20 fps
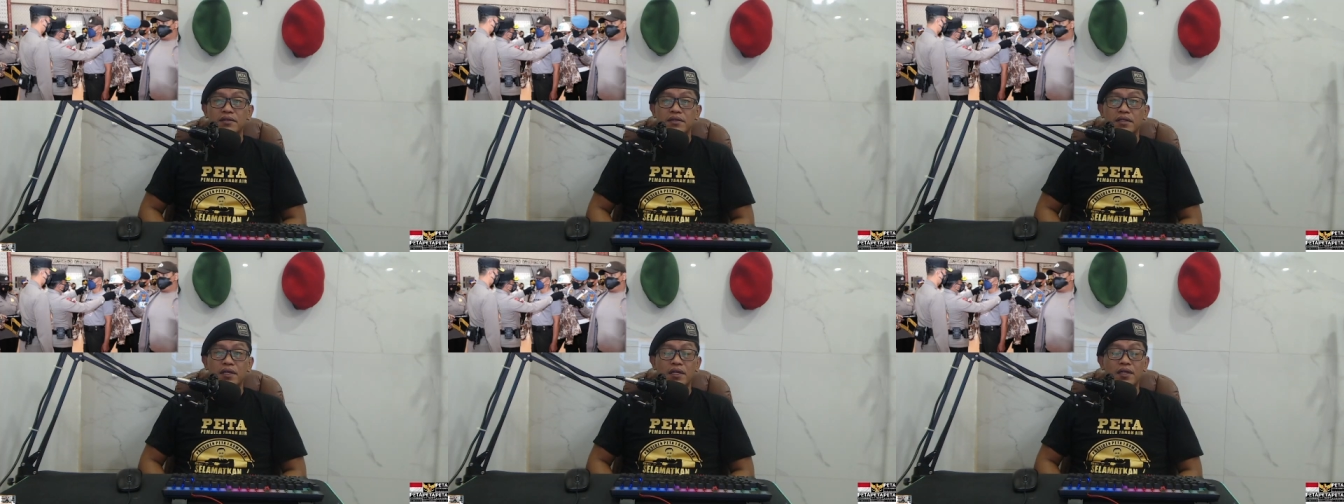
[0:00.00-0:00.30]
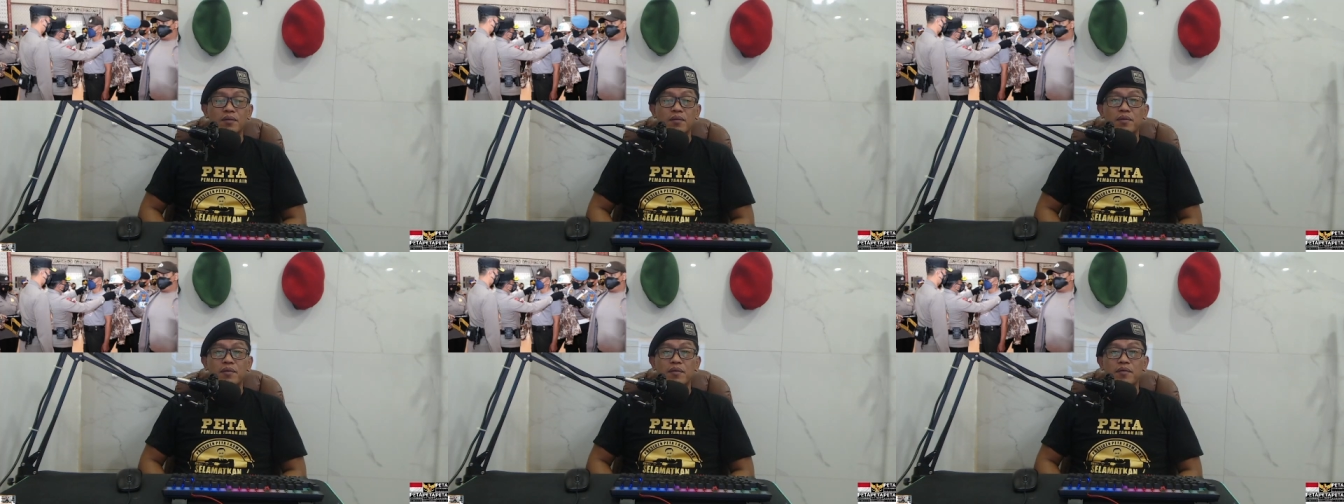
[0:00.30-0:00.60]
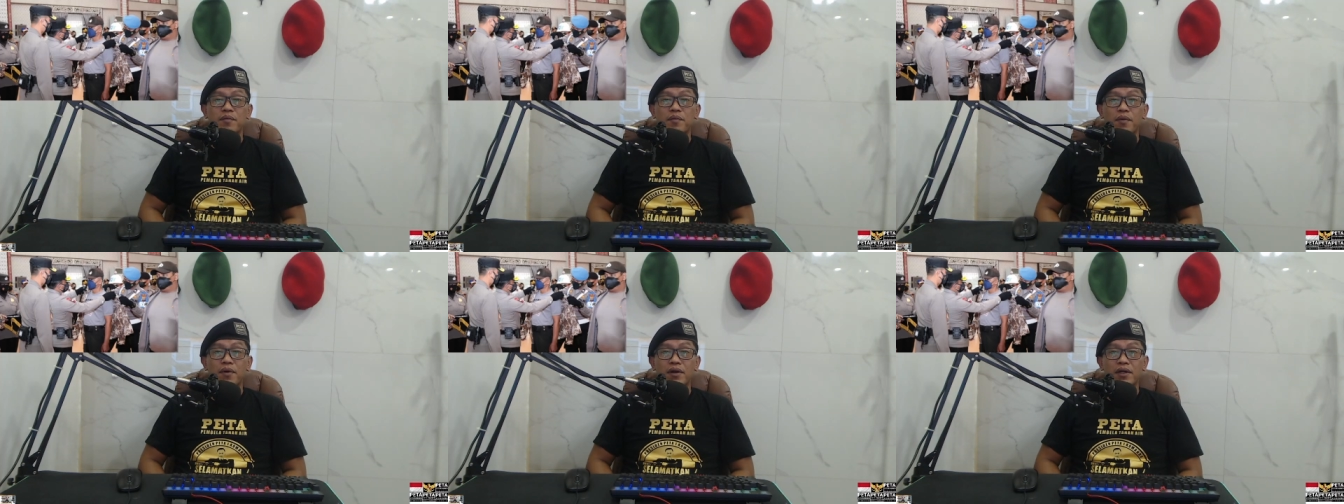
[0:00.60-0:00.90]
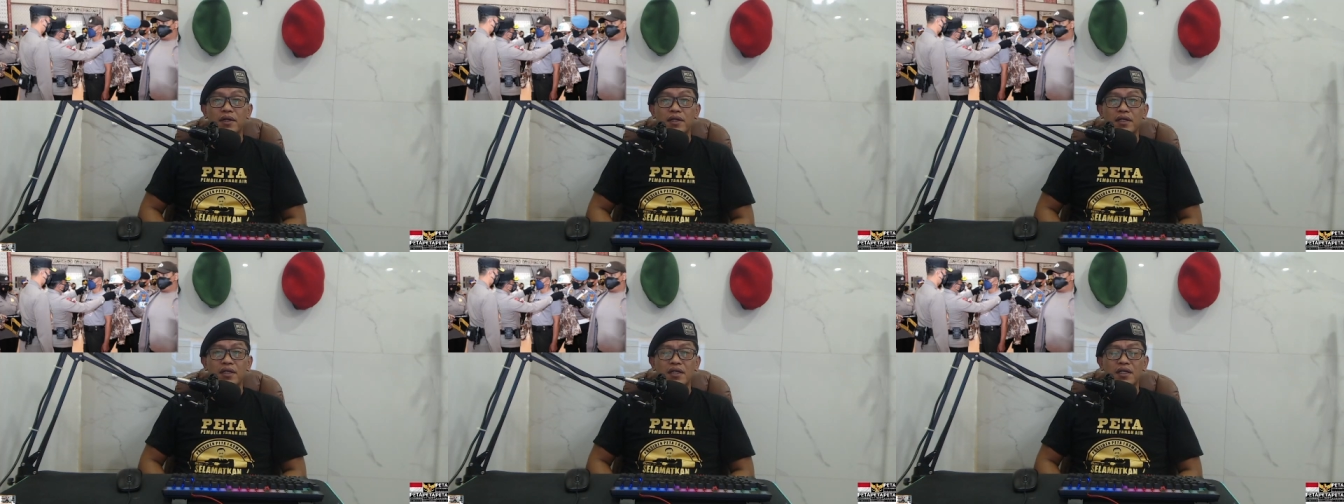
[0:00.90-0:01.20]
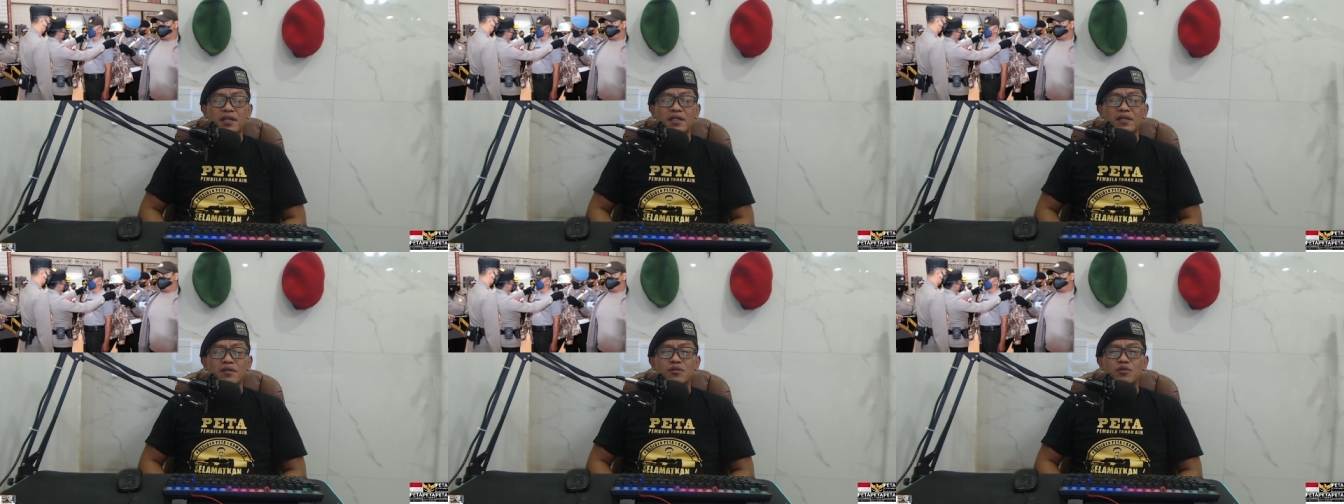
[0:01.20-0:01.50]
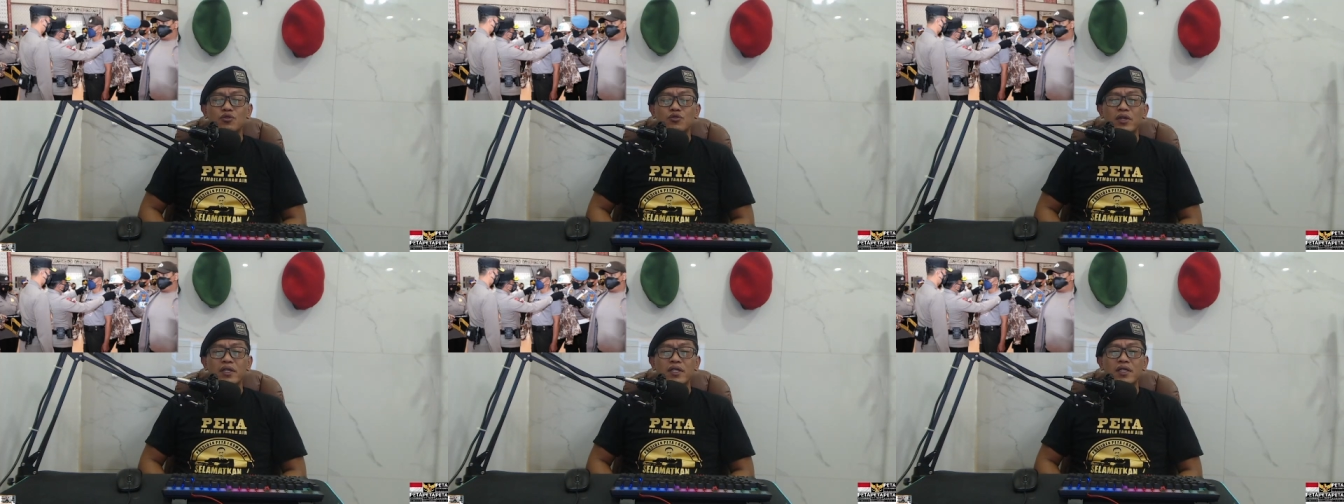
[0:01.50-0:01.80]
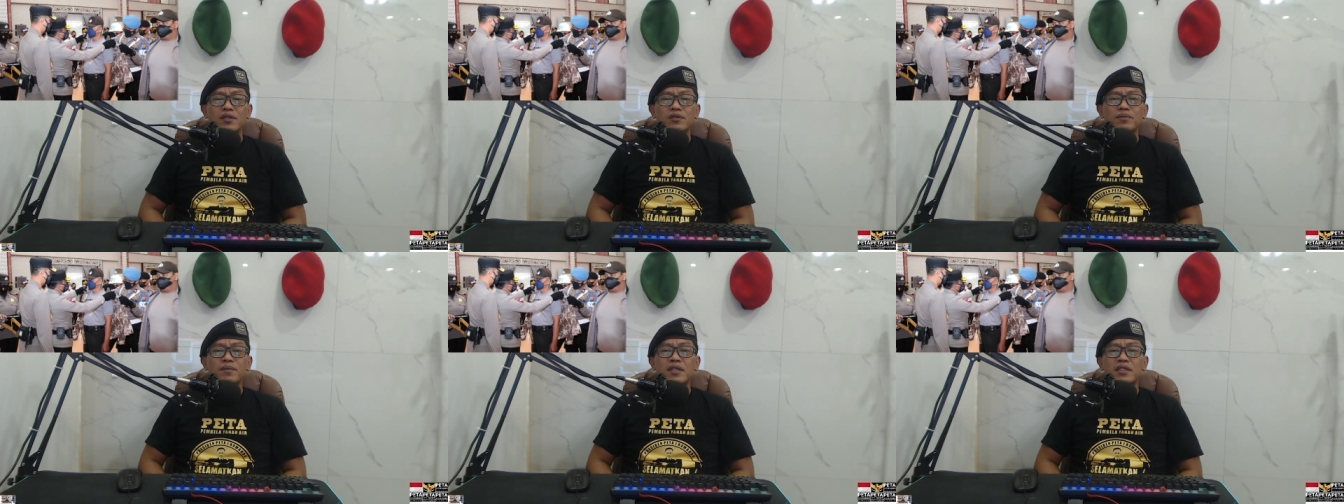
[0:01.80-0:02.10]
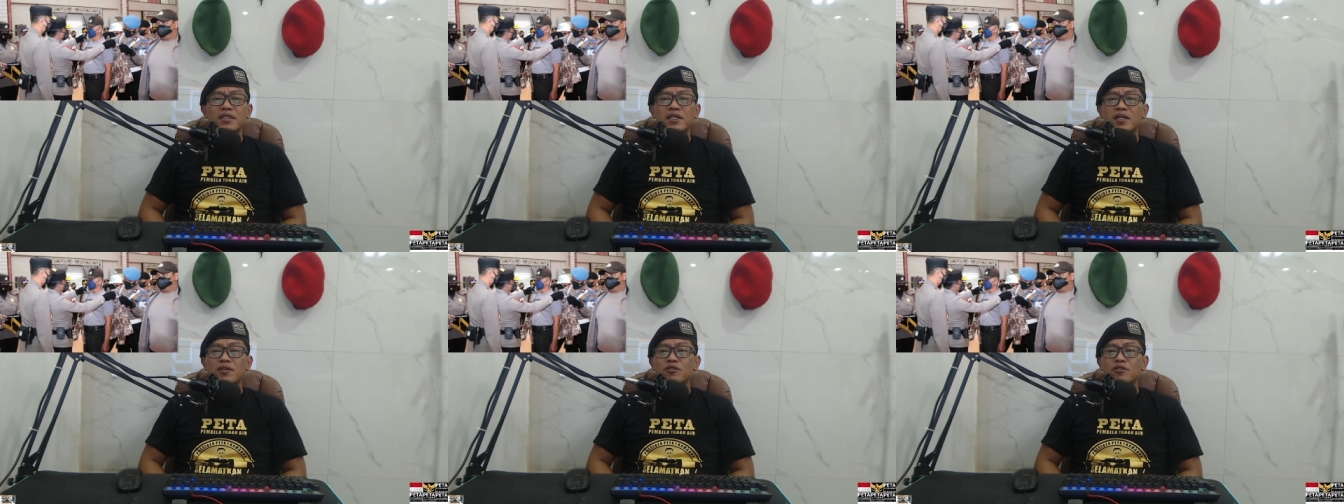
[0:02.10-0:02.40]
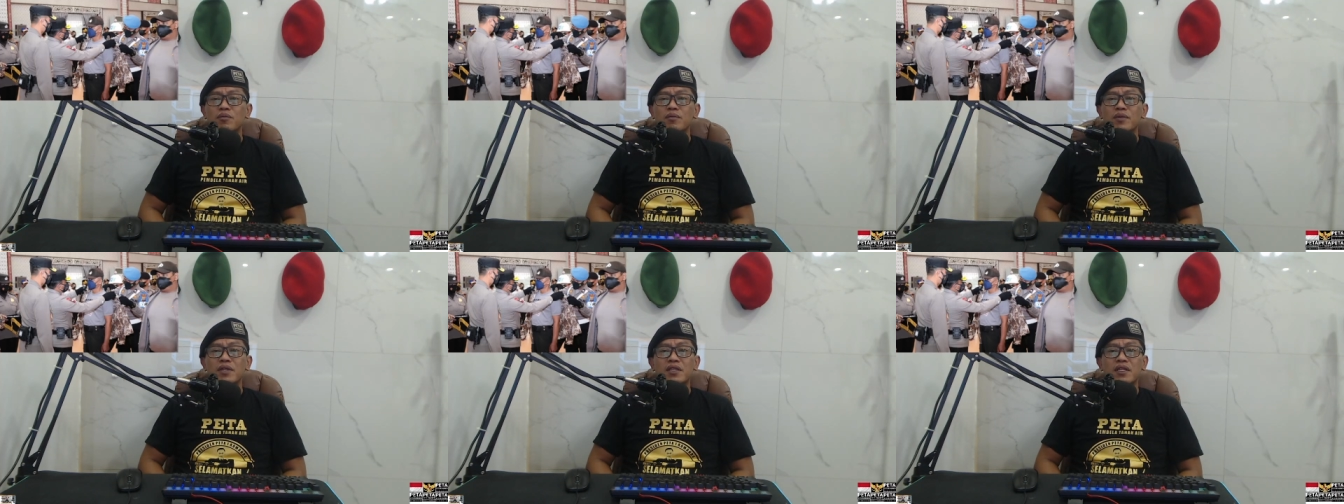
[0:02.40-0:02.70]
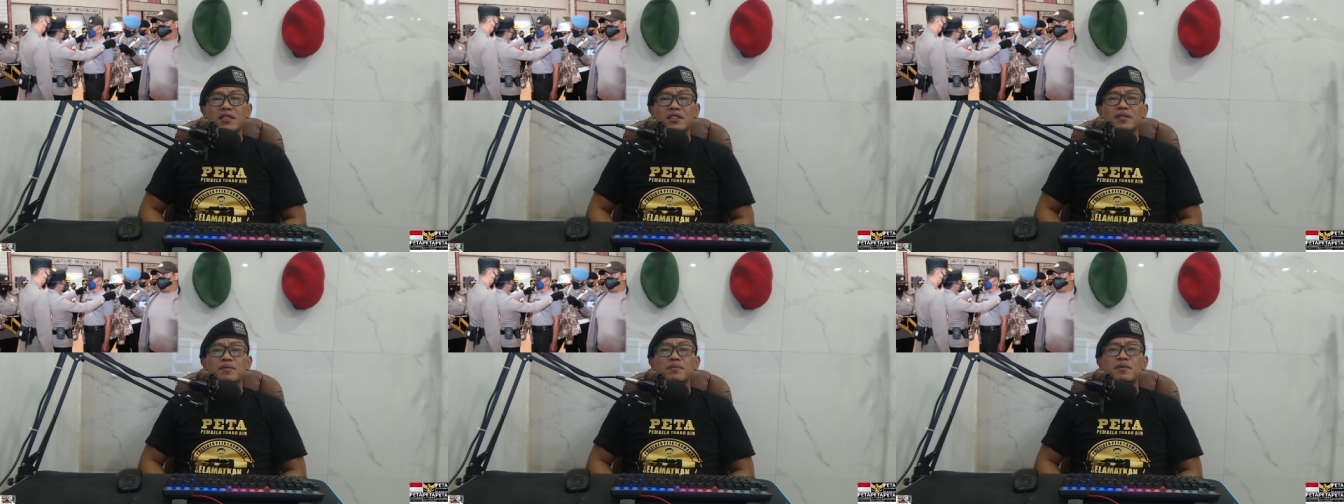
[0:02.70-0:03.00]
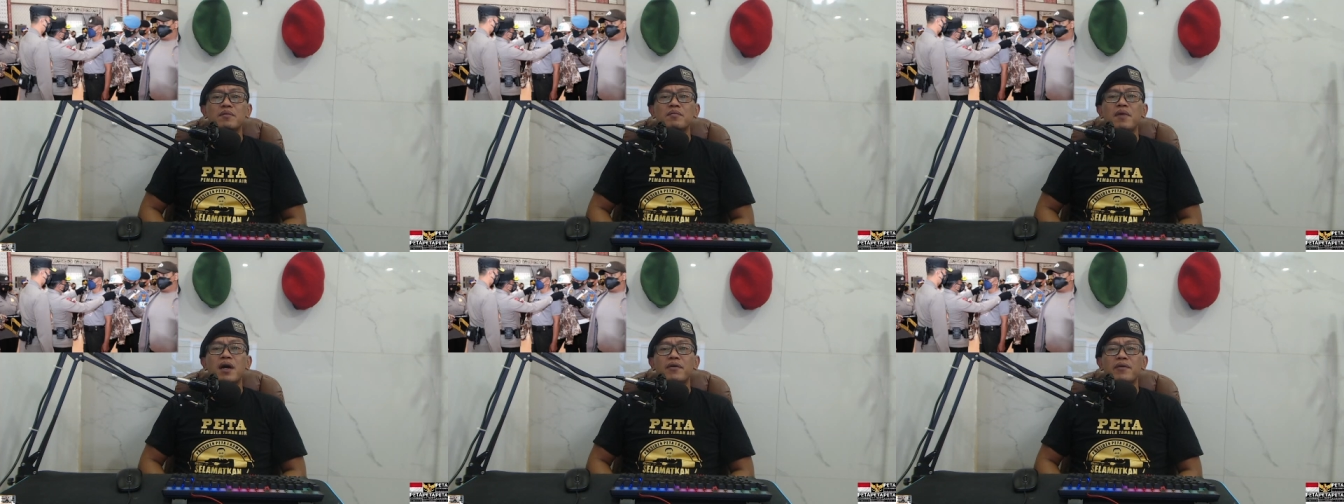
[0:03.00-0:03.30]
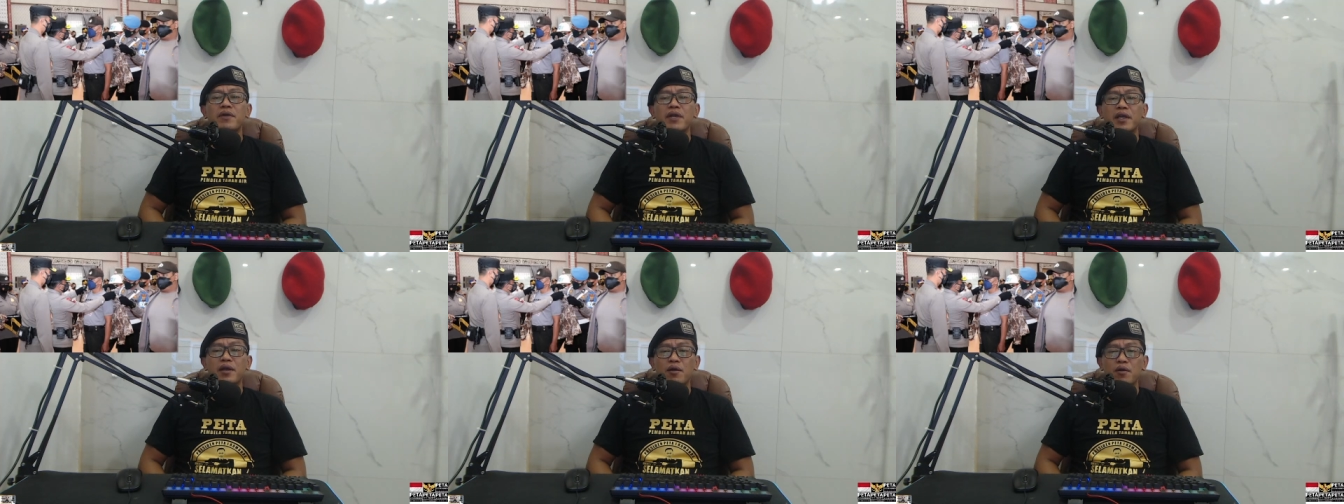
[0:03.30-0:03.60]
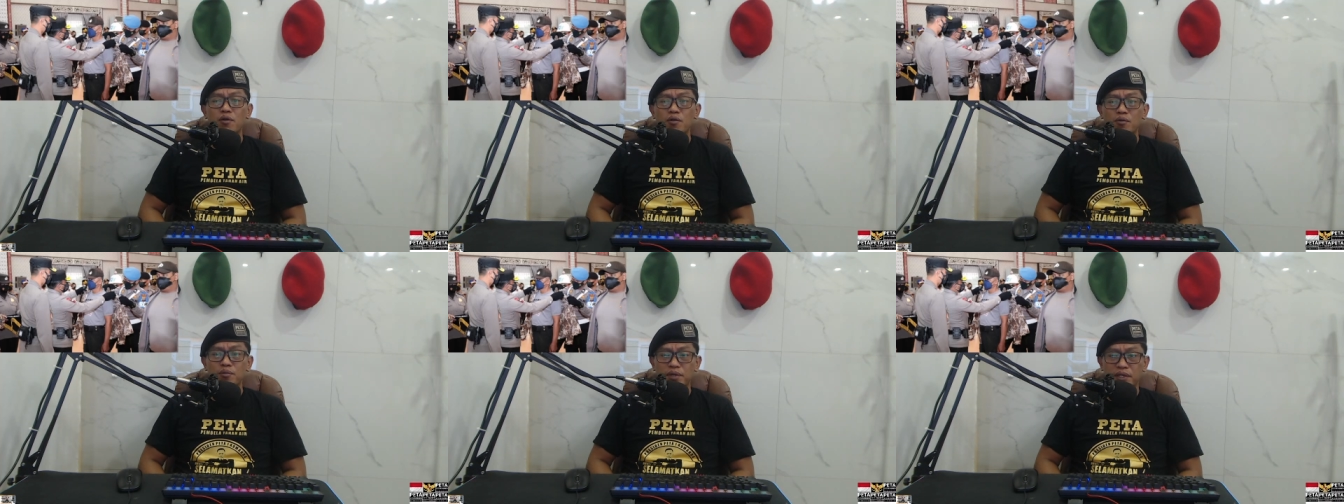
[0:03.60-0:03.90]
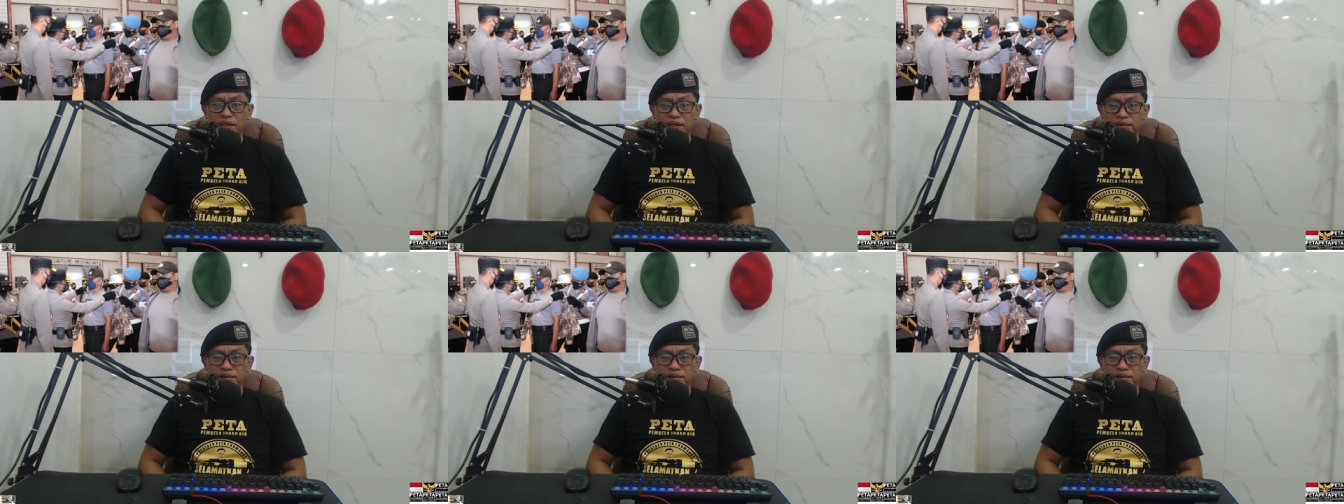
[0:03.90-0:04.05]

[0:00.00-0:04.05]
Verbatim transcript: TNI maupun Polri tujuannya cuma satu komunitas ini membangun ekonomi